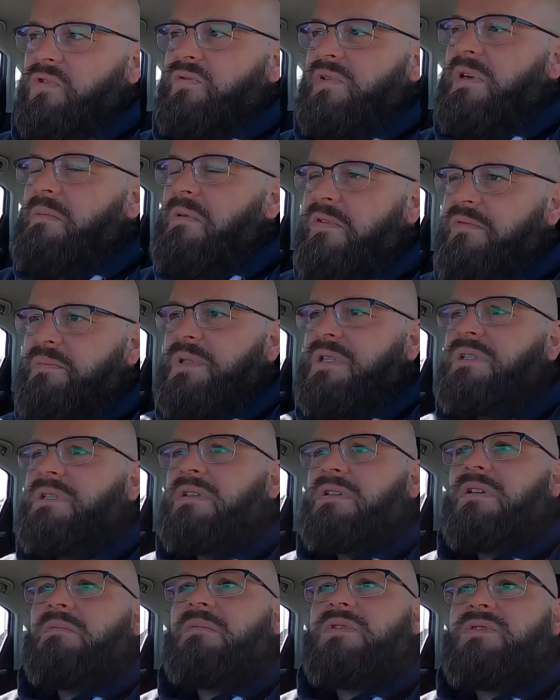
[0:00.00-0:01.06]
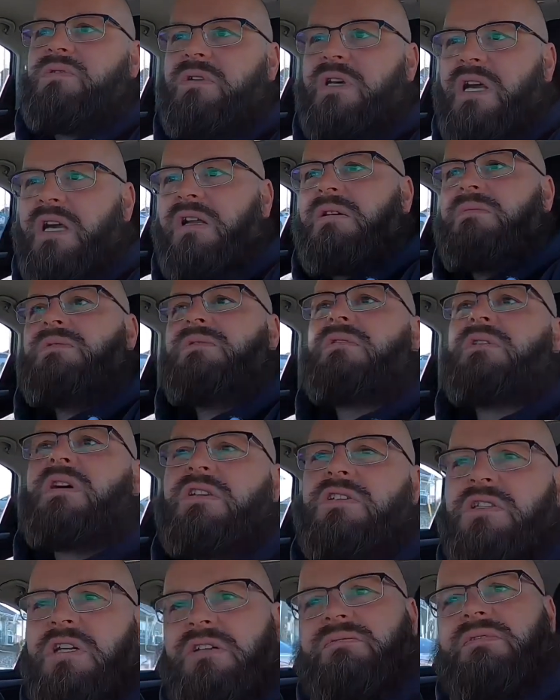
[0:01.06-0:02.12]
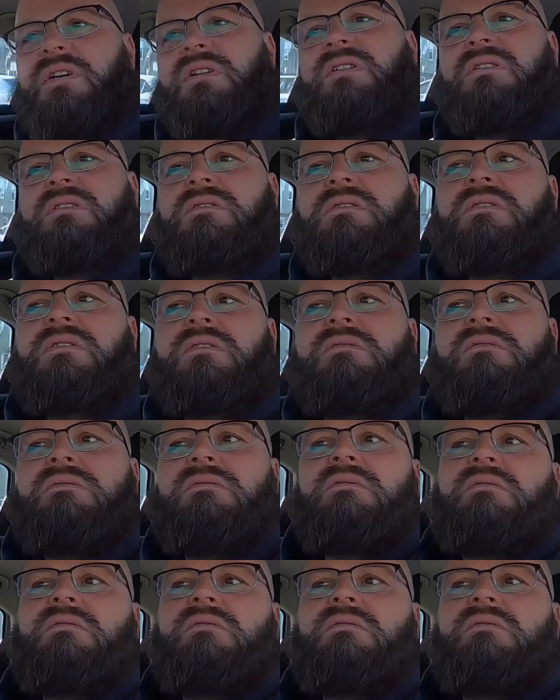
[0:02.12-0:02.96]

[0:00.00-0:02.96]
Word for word: Filmen auf Bildern, aber so reell habe ich noch keinen Schaltwagen hier gesehen.